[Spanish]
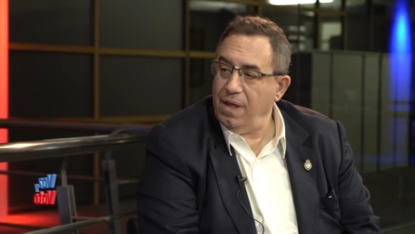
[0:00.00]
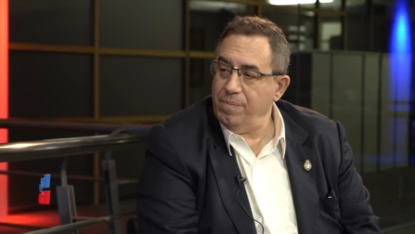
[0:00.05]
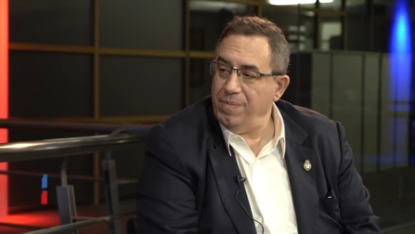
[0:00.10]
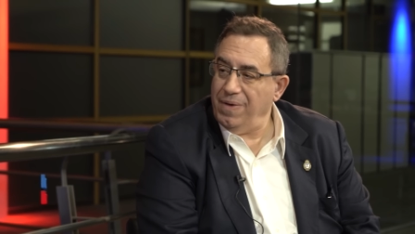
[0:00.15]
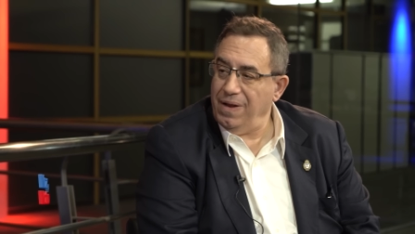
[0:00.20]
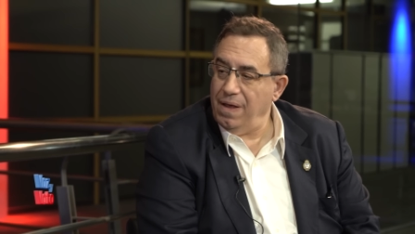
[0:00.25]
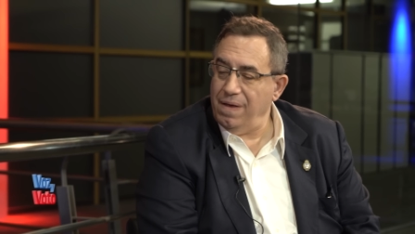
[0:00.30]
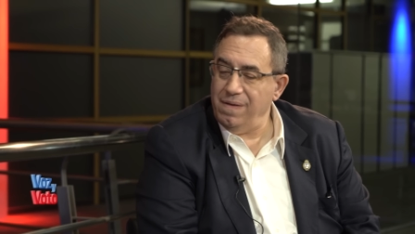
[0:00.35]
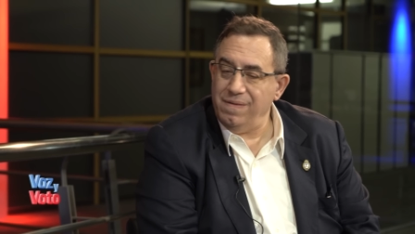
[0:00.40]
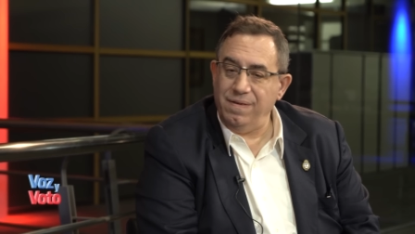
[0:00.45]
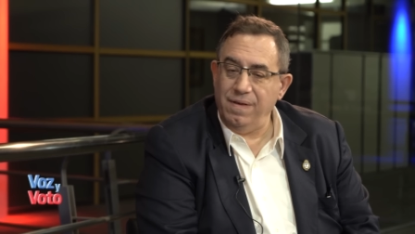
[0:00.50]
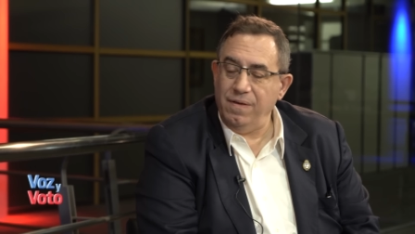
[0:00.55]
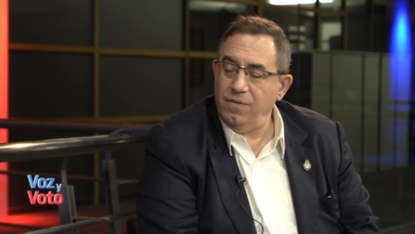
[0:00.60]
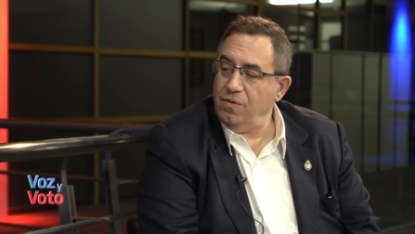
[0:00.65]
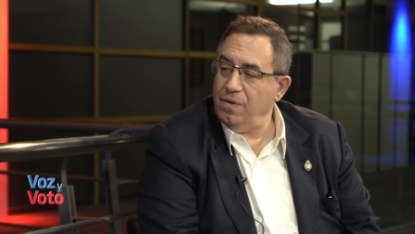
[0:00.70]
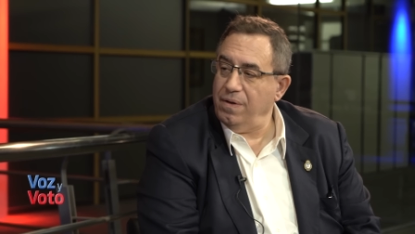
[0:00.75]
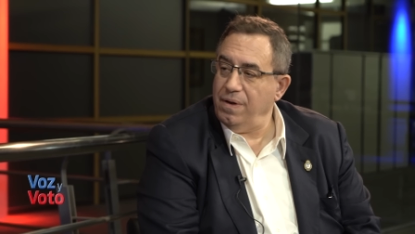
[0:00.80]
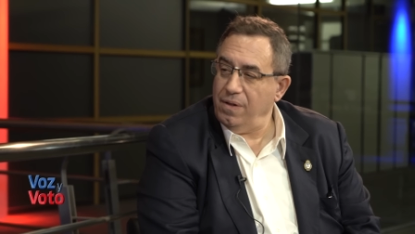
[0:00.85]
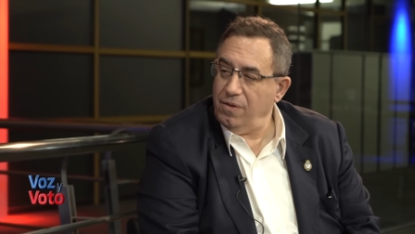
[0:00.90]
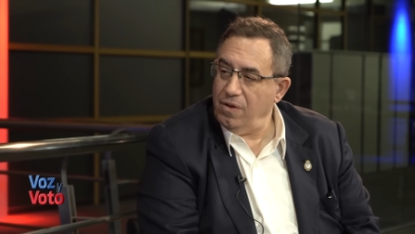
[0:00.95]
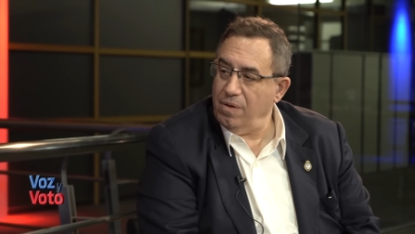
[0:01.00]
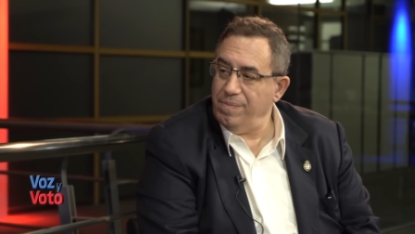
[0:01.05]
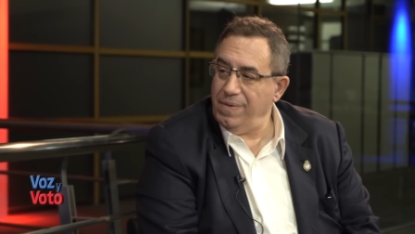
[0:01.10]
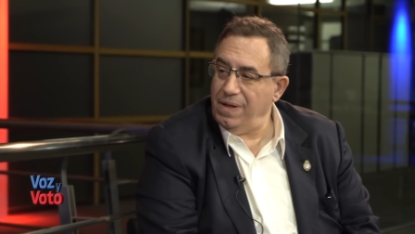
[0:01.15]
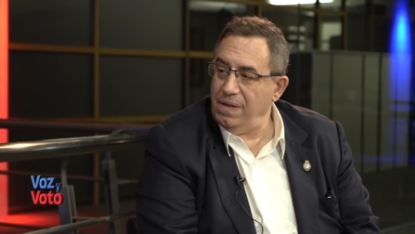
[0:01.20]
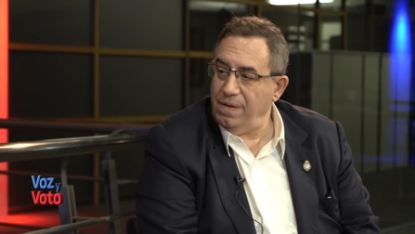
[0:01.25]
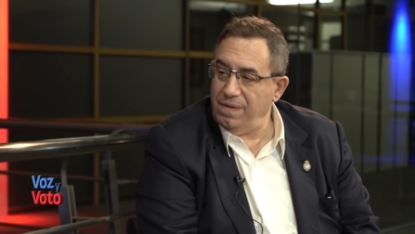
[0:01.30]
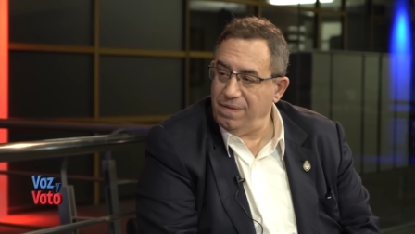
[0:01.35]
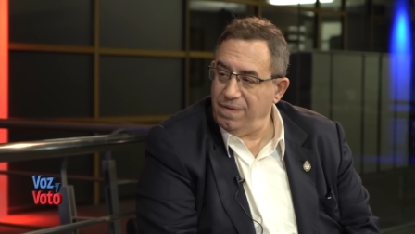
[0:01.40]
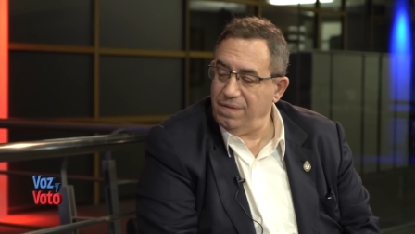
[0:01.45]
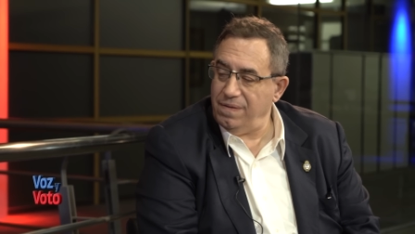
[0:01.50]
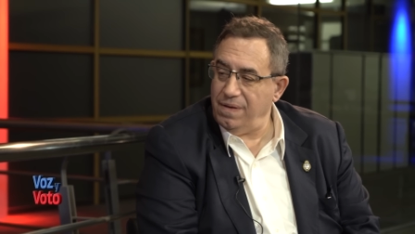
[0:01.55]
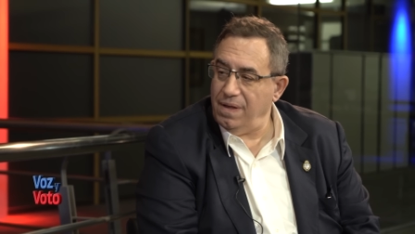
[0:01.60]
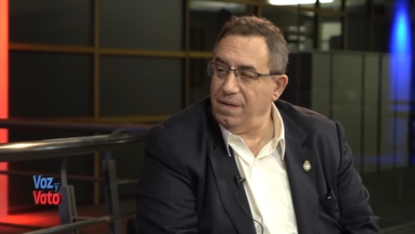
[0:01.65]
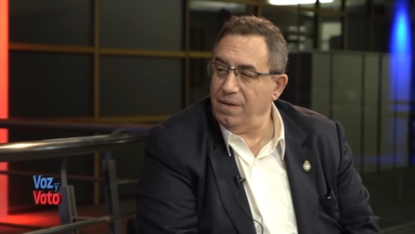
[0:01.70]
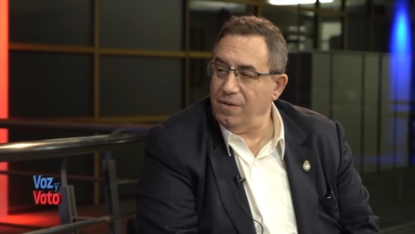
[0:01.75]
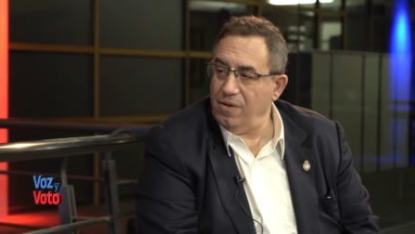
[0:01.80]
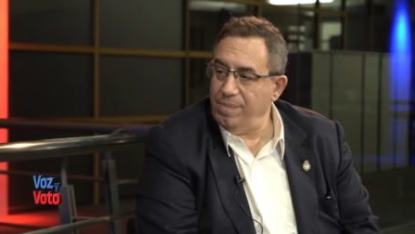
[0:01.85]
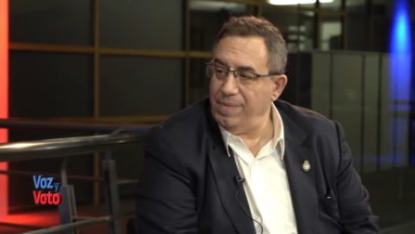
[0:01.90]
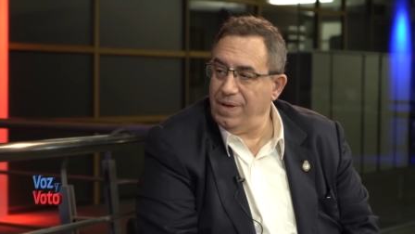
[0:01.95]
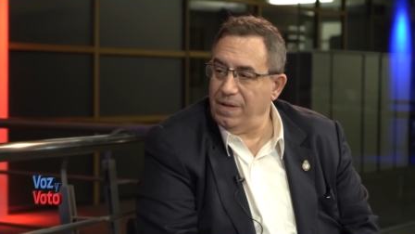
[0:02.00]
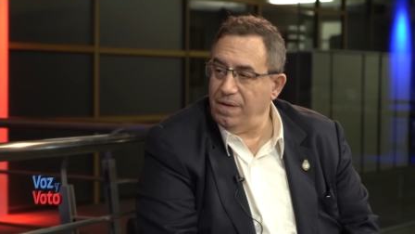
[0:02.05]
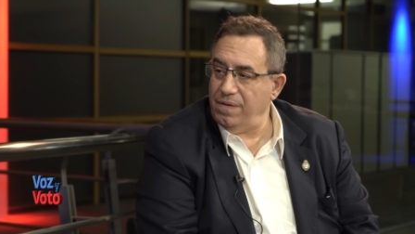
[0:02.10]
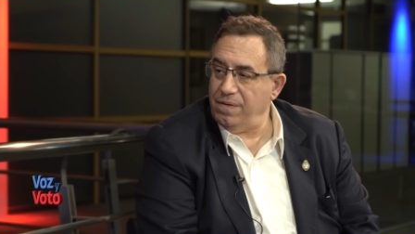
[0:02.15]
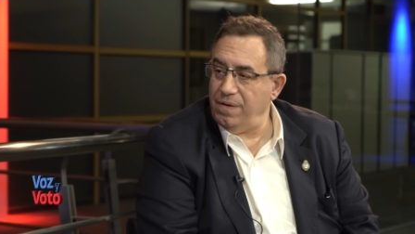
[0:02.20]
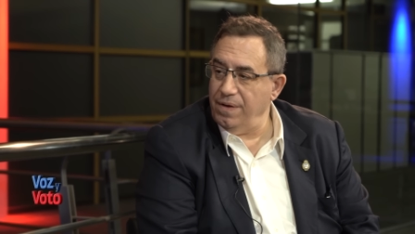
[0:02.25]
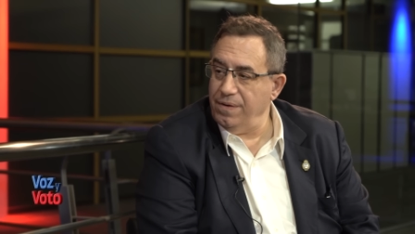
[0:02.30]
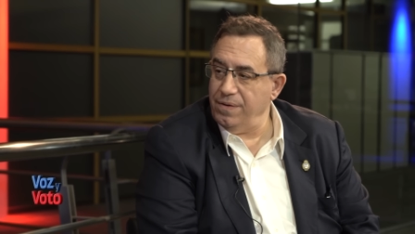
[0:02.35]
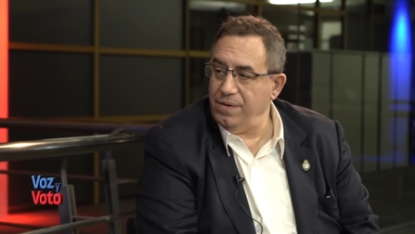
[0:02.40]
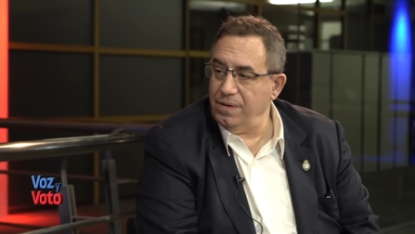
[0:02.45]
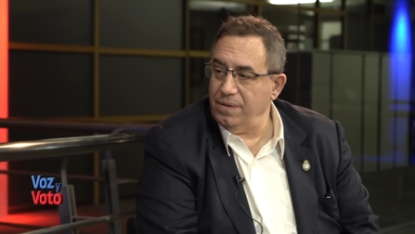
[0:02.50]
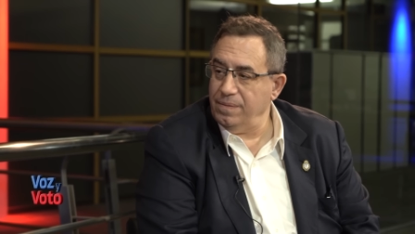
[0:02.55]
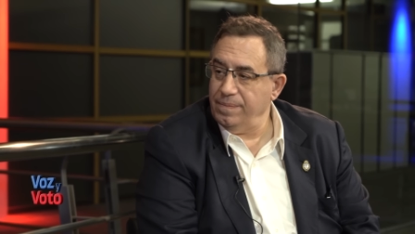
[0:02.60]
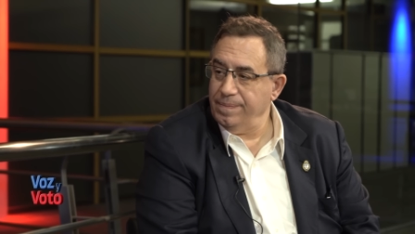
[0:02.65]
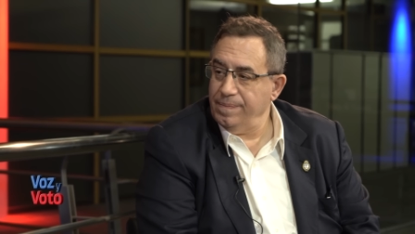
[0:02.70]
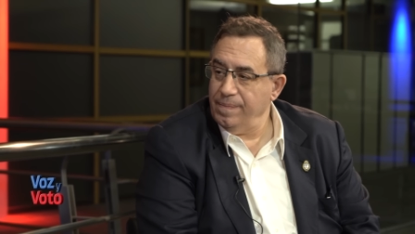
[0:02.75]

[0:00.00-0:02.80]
de Milay se hizo en el 2017-2018